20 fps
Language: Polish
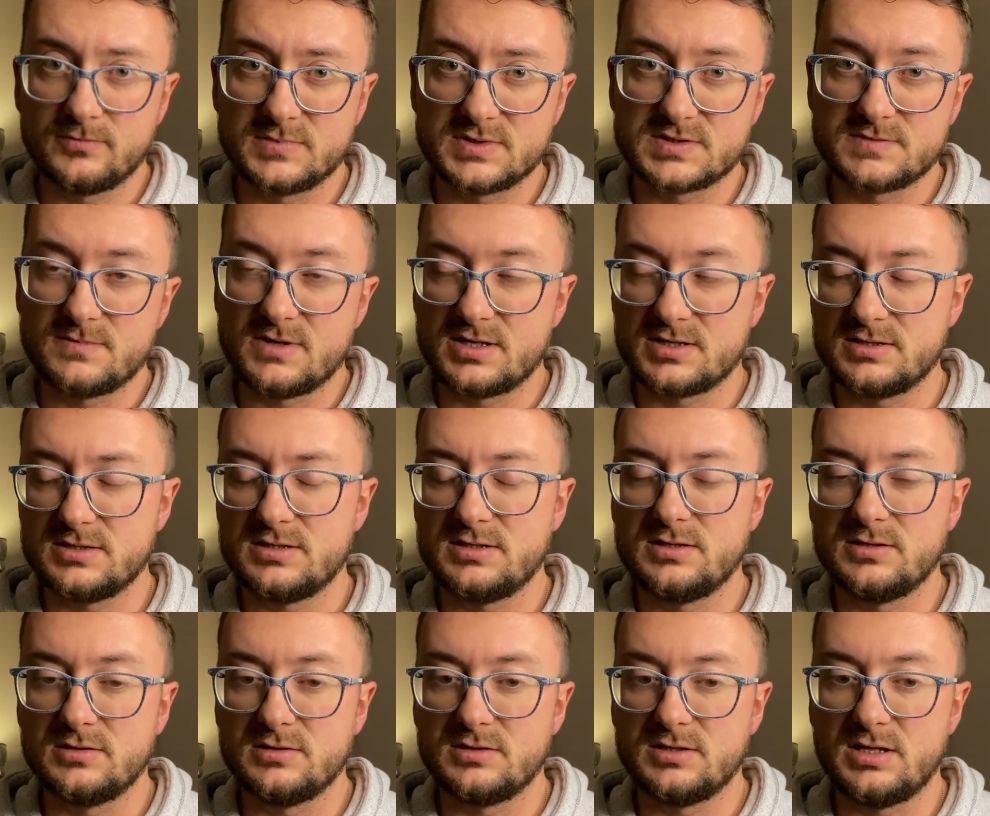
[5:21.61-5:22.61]
z
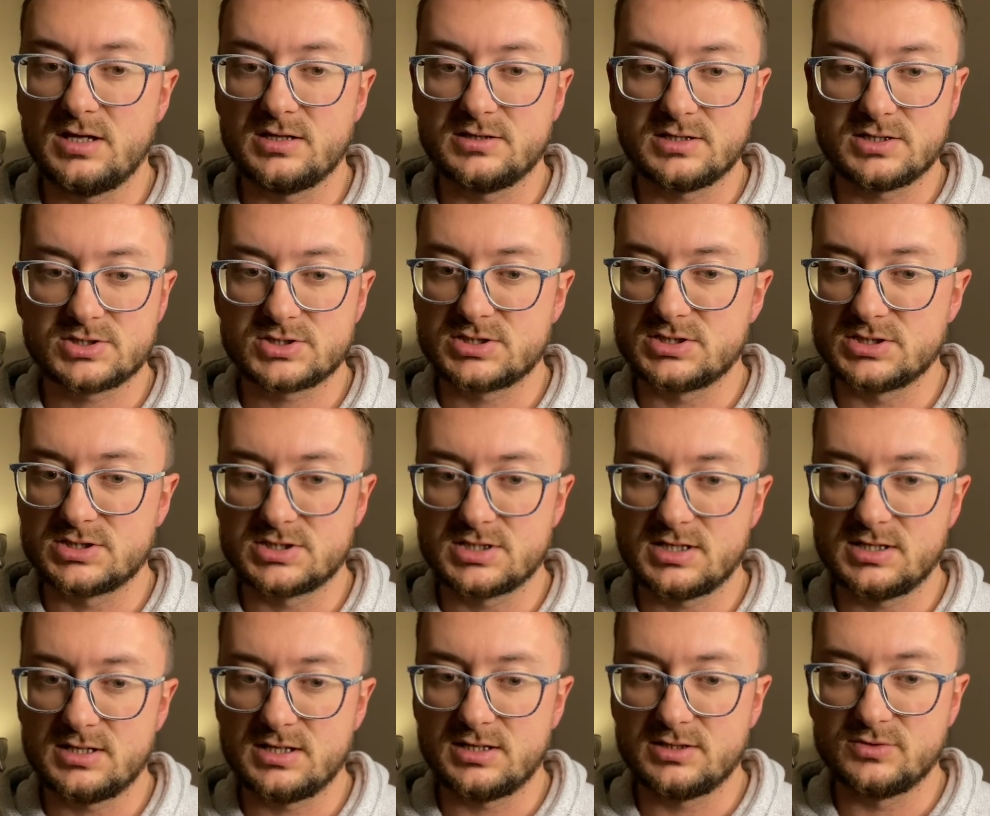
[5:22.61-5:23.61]
Maryi, Jana
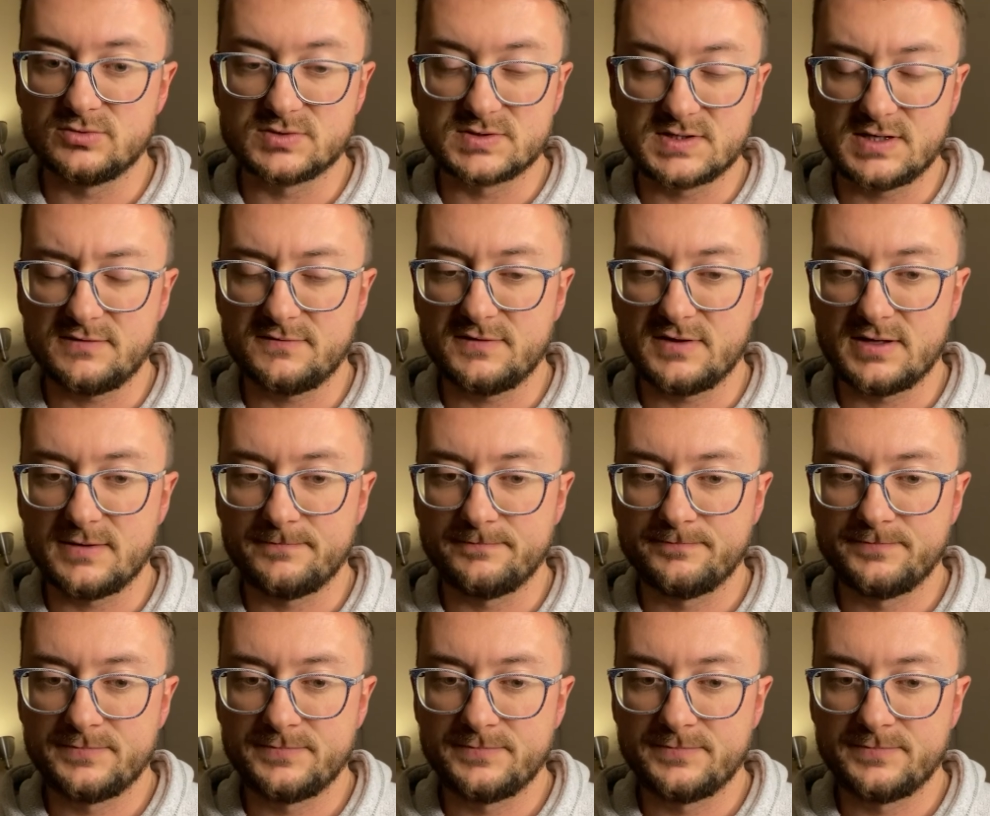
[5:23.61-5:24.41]
Chrzciciela, Józefa,